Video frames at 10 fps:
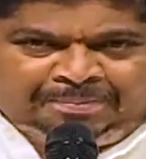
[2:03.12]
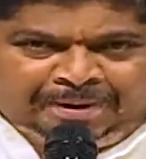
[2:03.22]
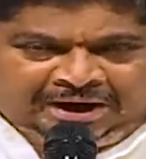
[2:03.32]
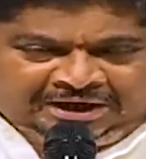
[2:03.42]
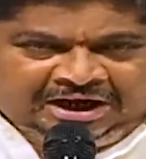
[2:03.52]
గల
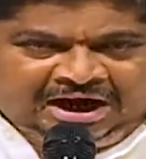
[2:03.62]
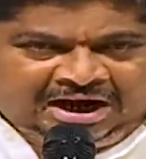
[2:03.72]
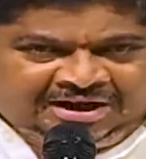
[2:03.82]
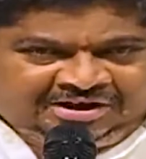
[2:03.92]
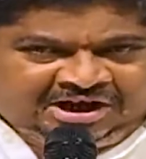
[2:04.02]
పార్టీగా
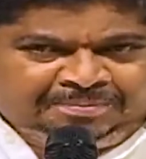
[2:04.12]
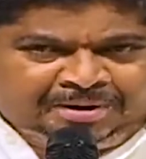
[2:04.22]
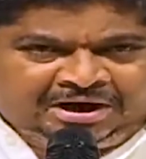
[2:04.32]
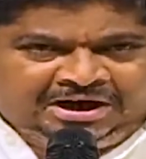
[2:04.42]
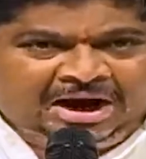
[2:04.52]
రాజకీయ
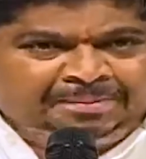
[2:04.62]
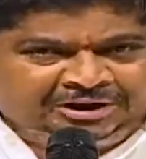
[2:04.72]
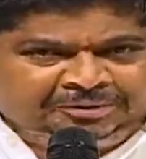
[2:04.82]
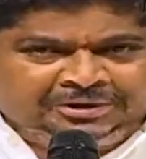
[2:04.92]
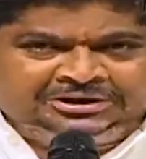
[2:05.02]
పార్టీగా
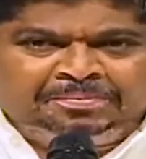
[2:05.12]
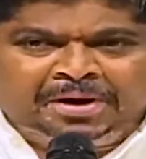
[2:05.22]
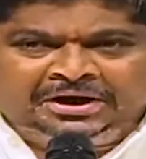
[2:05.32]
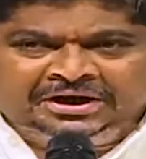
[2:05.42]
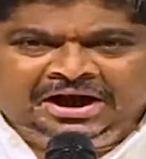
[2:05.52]
ప్రతిపక్ష
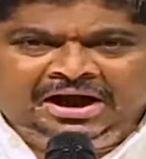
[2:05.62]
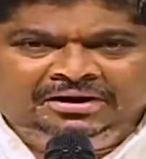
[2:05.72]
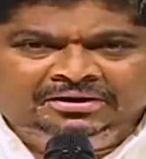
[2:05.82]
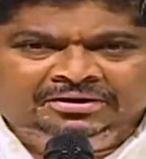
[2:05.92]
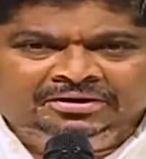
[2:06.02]
పార్టీగా
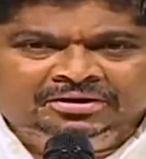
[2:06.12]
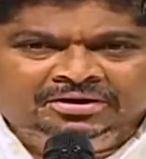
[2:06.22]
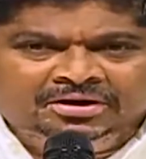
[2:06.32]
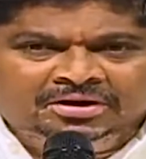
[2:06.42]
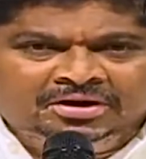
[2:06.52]

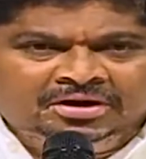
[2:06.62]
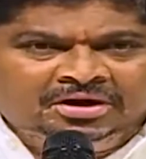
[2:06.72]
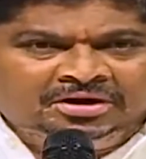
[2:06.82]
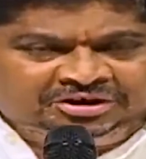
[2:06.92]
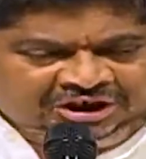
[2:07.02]

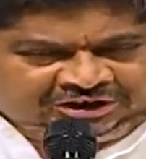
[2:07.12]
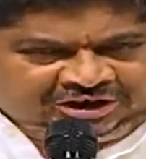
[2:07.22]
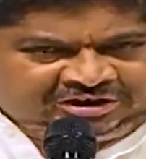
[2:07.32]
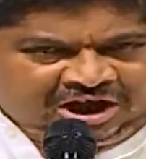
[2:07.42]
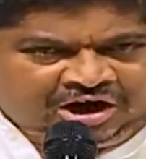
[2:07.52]

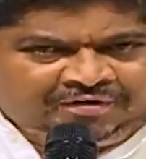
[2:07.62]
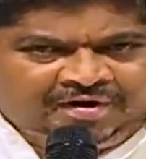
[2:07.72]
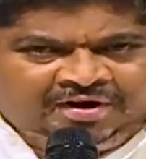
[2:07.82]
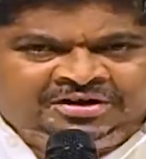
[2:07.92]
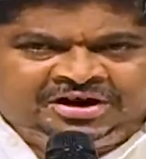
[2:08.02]
క్షేత్రస్థాయిలో
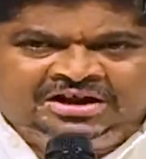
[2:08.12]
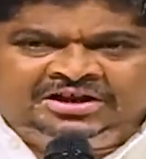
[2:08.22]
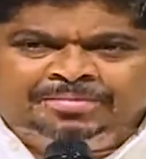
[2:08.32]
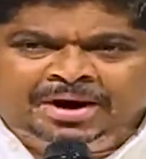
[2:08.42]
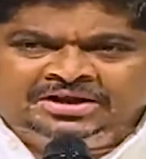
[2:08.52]

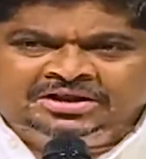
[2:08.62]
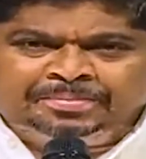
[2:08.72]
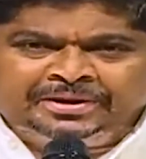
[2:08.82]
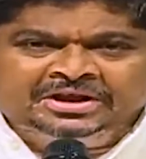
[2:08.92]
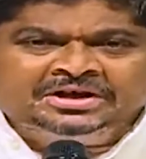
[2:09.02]
వ్యవహరించాల్సిన బాధ్యత
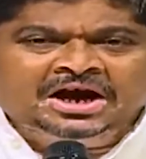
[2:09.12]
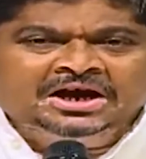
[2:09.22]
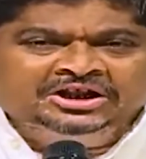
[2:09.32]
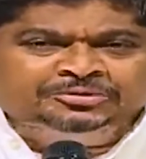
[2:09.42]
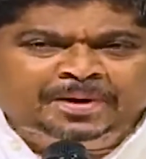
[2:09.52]
ప్రతి
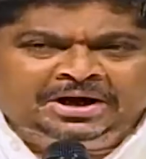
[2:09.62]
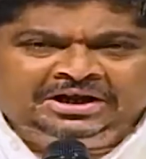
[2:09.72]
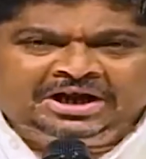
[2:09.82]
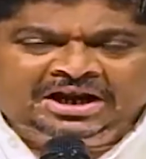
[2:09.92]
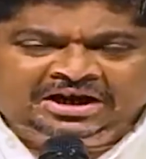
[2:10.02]
కాంగ్రెస్
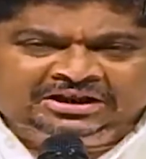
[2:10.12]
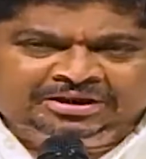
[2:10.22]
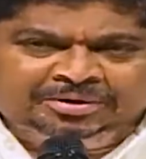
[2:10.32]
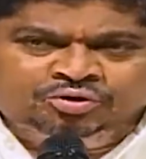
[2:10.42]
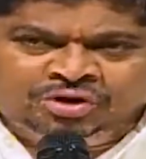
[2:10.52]
పార్టీ కార్యకర్త
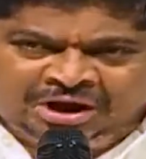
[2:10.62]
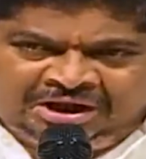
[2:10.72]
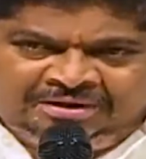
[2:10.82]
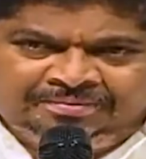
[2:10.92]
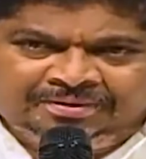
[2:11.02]
మీద
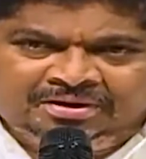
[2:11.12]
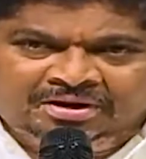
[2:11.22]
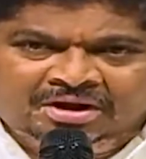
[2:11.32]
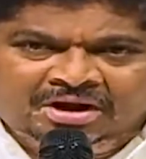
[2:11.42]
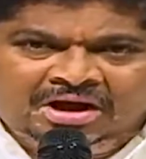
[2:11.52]
ఉందని
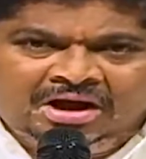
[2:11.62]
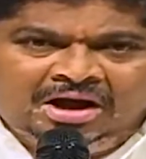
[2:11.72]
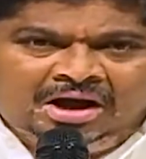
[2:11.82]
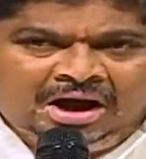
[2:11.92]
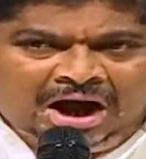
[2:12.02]

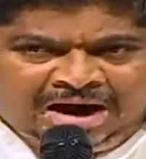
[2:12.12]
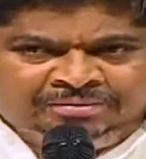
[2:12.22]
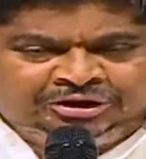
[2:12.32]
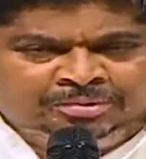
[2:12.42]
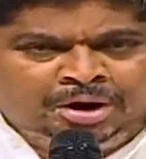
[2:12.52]
ఆ
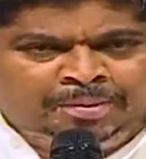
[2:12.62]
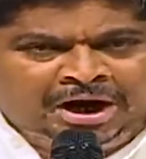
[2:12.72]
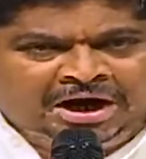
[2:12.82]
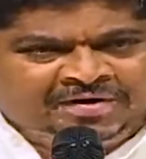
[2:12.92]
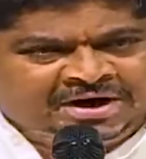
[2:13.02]
అంశం
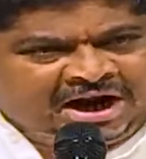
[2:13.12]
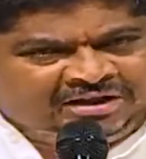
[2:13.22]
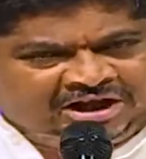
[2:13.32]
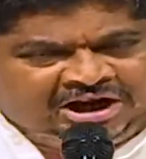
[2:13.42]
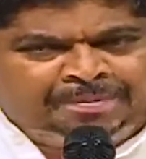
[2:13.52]
లోపల ఎటువంటి
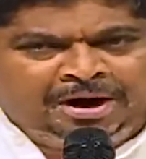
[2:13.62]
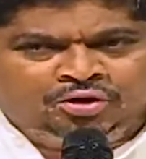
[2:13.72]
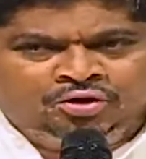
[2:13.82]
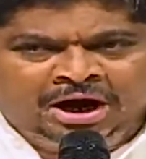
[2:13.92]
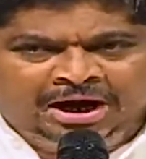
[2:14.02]

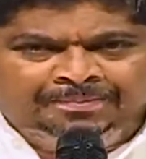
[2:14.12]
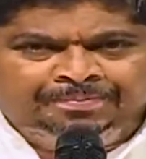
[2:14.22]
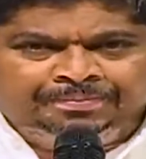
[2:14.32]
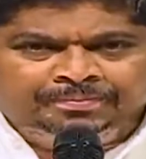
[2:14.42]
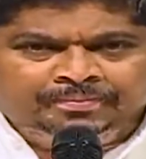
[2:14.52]
అధైర్యపడకుండా
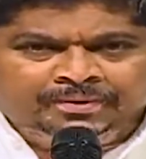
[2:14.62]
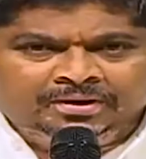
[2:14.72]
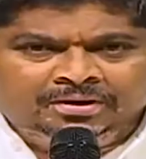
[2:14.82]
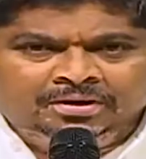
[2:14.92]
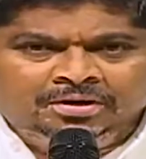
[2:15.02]

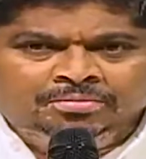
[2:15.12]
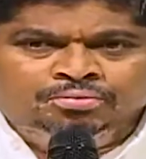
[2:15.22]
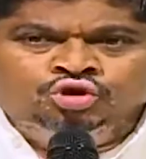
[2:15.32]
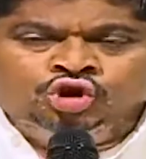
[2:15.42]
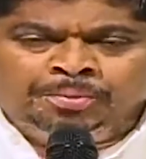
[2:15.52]
పడకుండా
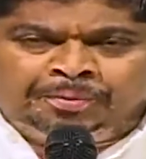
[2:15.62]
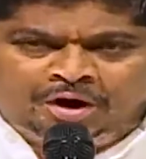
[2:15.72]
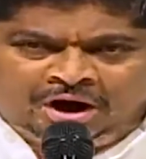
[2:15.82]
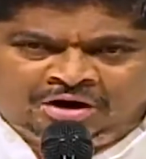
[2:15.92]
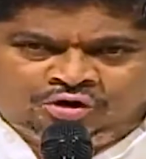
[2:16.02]
ముందుకు
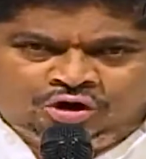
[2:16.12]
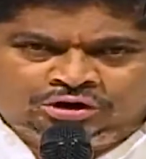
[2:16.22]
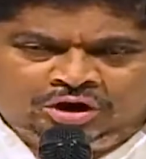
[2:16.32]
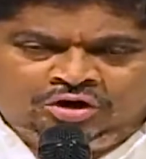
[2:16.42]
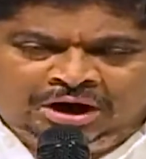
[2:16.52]
పోవాలని
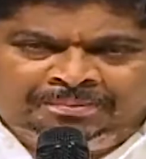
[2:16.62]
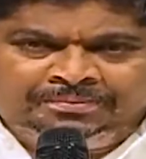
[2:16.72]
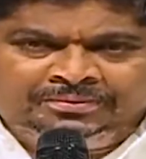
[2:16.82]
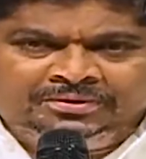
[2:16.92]
కోరుతా ఉన్నాం